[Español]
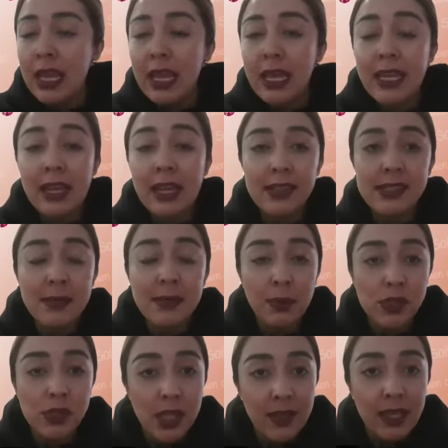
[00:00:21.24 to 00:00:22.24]
Y antes de
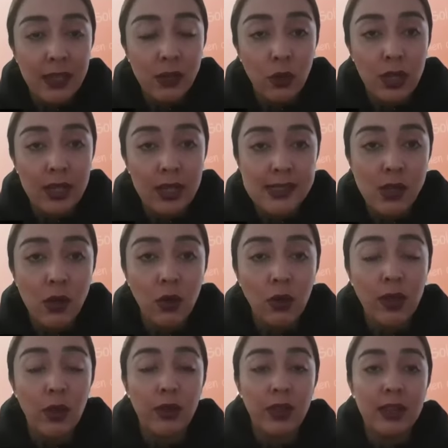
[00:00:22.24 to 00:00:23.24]
proceder con el
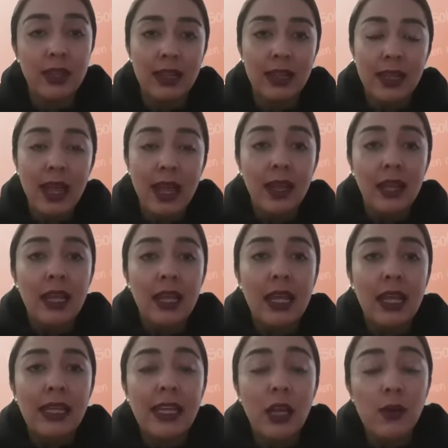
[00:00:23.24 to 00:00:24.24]
desahogo del orden del día,
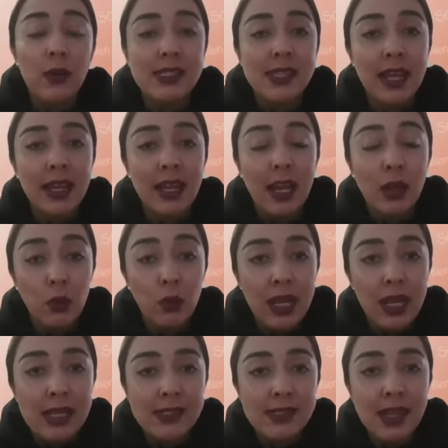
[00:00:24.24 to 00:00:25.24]
quiero hacer
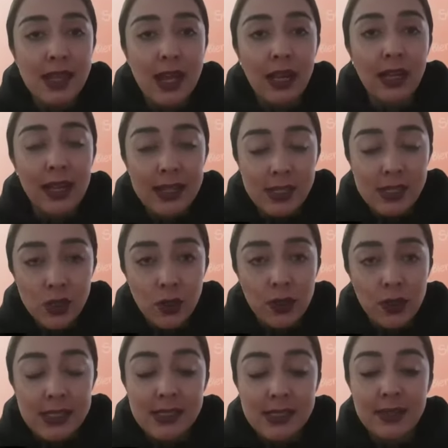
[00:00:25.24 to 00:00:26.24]
algunas
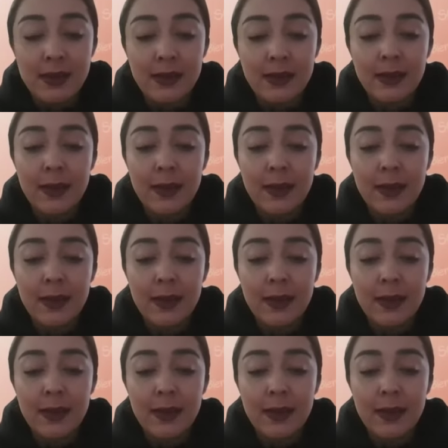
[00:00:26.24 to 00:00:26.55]
aclaraciones.